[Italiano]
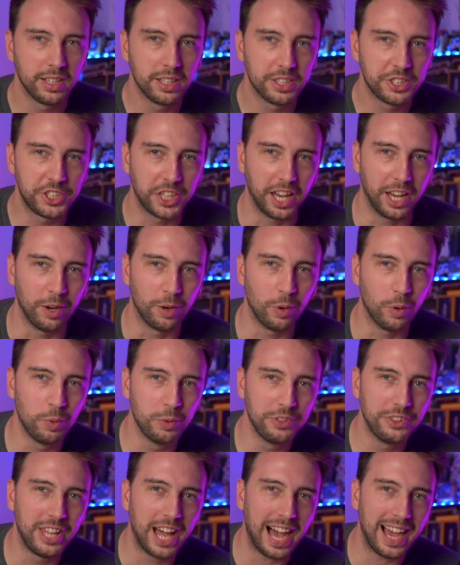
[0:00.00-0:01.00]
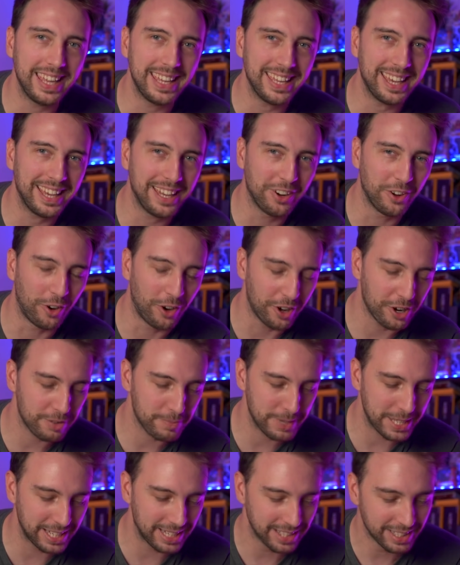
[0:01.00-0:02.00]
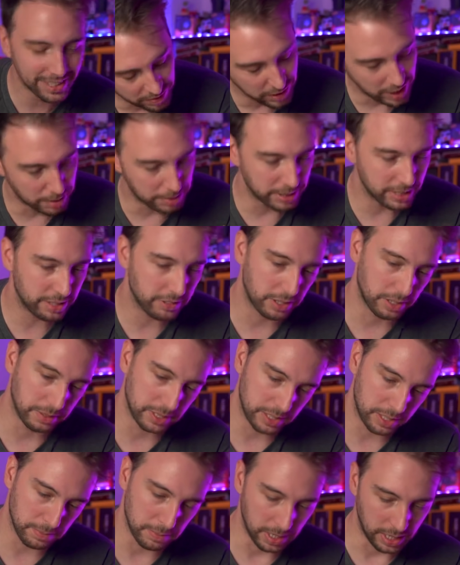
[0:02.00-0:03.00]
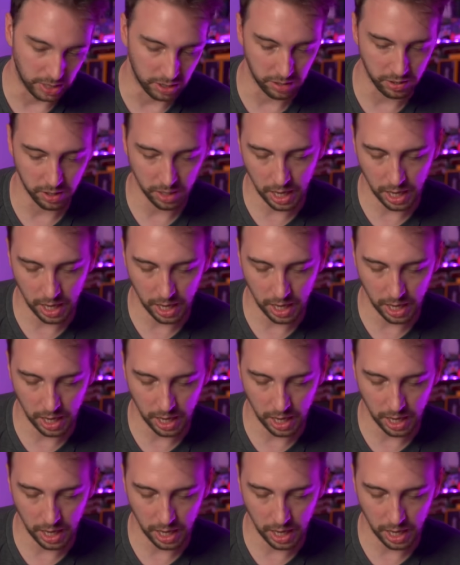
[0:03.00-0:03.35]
c'è un die enorme, veramente veramente bello.